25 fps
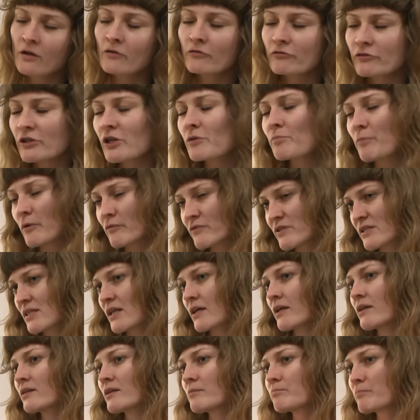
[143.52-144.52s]
w nich
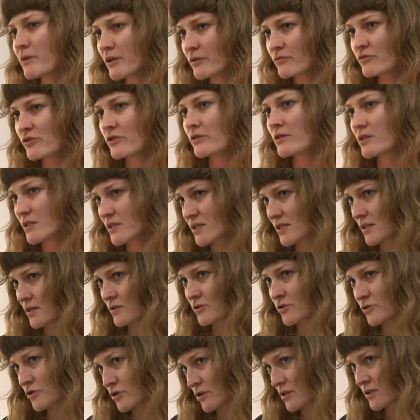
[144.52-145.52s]
powstaje ten pierwszy
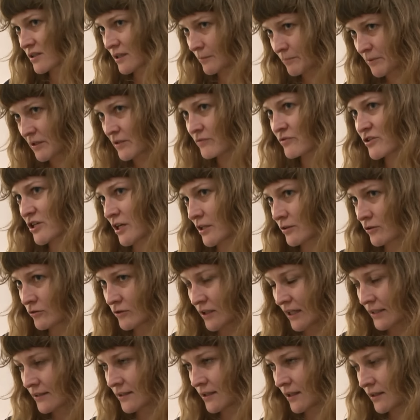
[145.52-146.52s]
research, czyli ta pierwsza
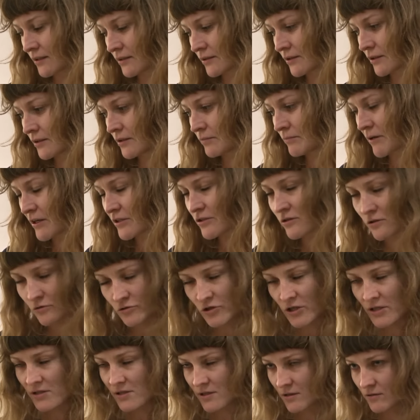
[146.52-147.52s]
notatka i bardzo
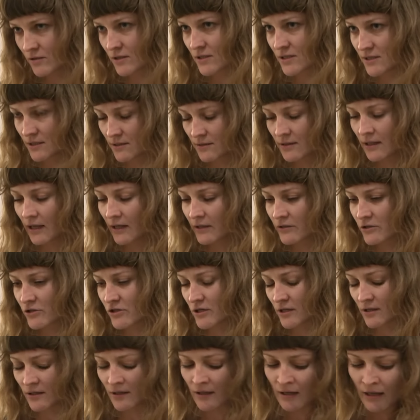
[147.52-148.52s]
często jest tak,
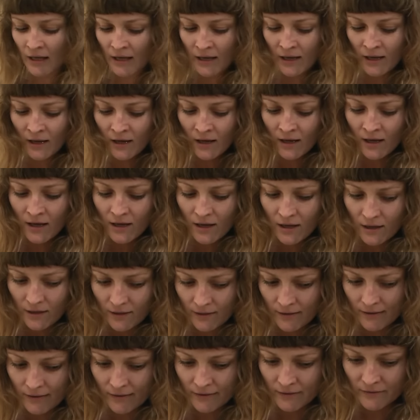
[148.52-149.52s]
że
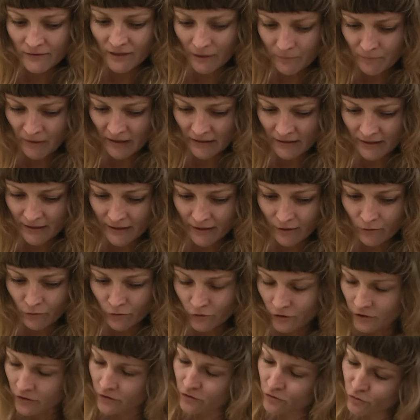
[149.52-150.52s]
e, ten materiał
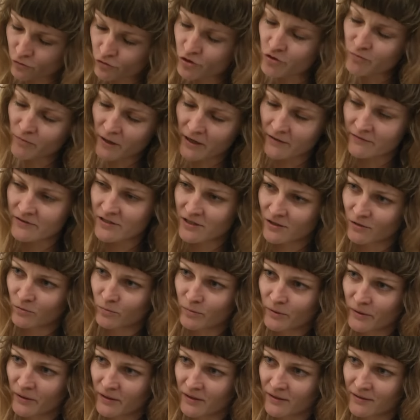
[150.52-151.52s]
już ma w
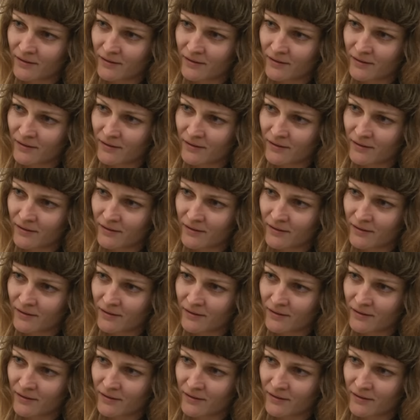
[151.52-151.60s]
sobie